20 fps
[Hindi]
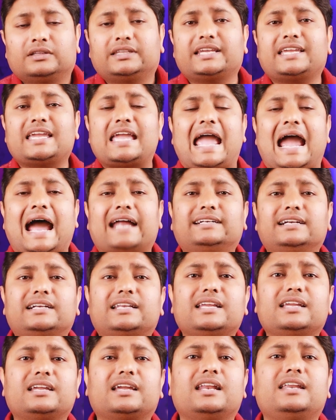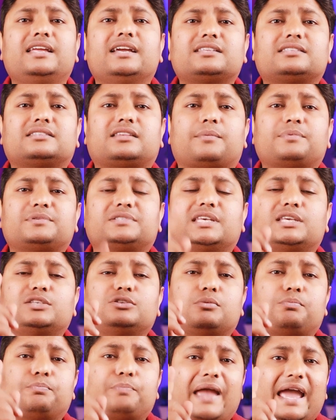देखिए एडिटिंग के लिए सबसे
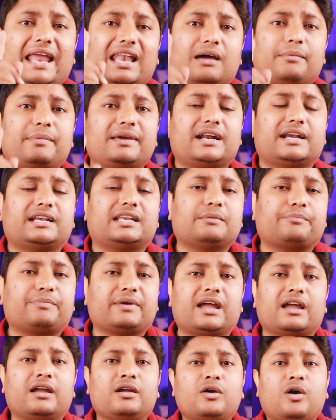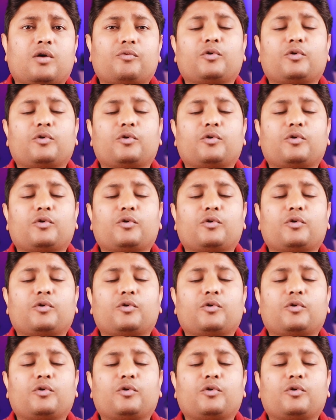जो पहला मेरा टिप है